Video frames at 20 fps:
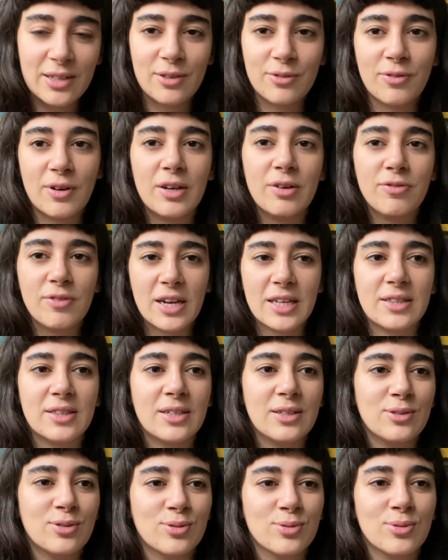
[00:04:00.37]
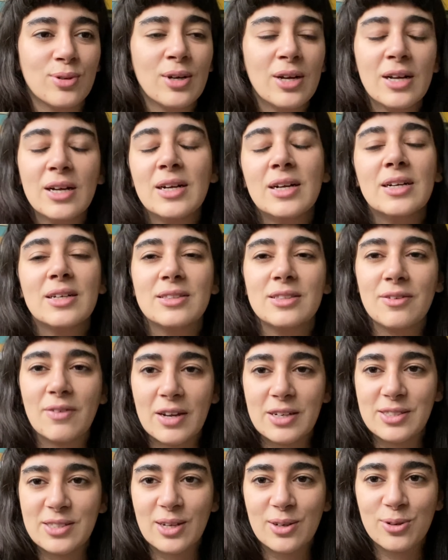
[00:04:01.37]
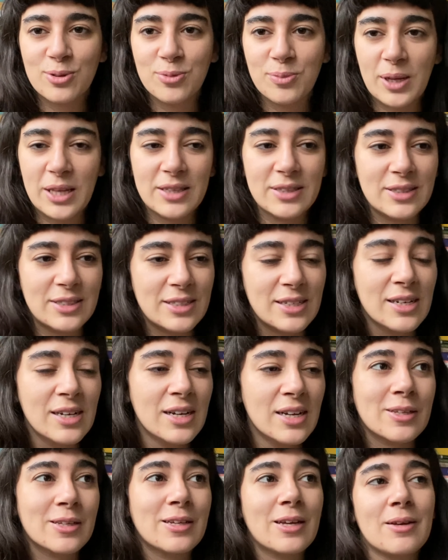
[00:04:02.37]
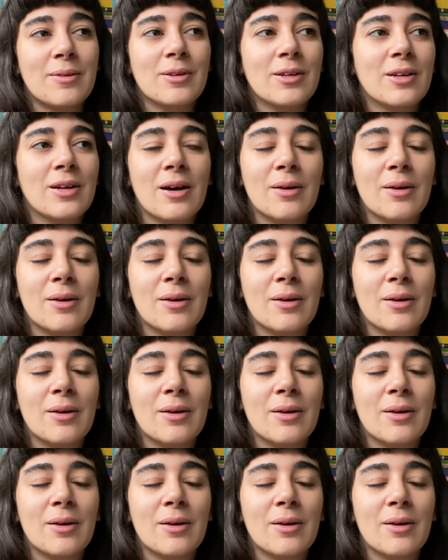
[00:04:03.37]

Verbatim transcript: ti fa riflettere su diversi argomenti che eh,